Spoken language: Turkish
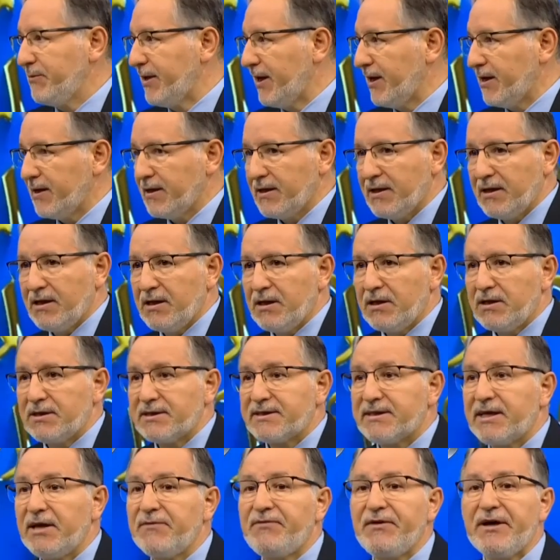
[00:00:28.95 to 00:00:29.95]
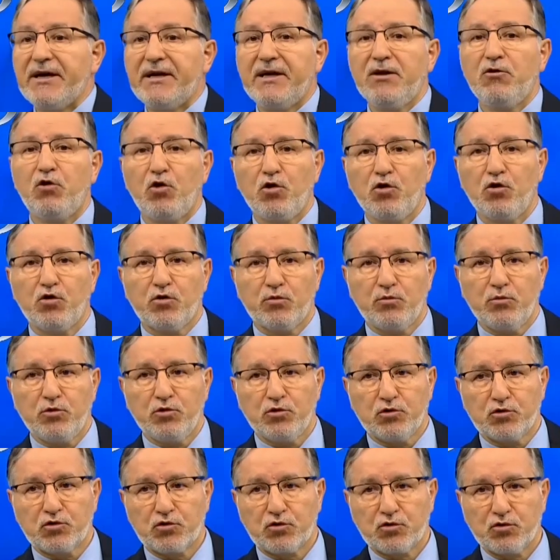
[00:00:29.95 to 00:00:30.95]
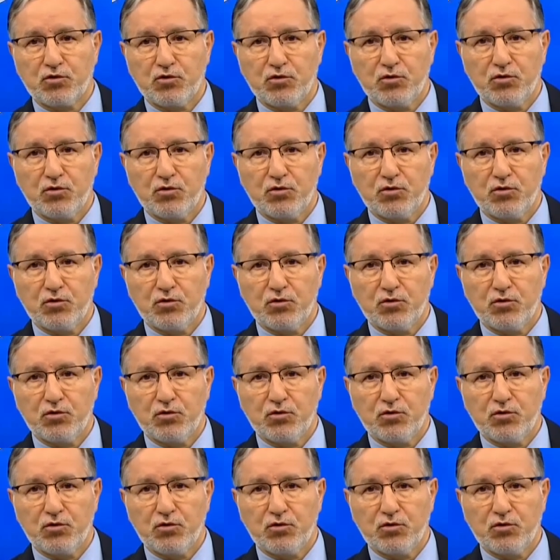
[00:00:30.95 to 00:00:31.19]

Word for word: de seferi olur muyuz?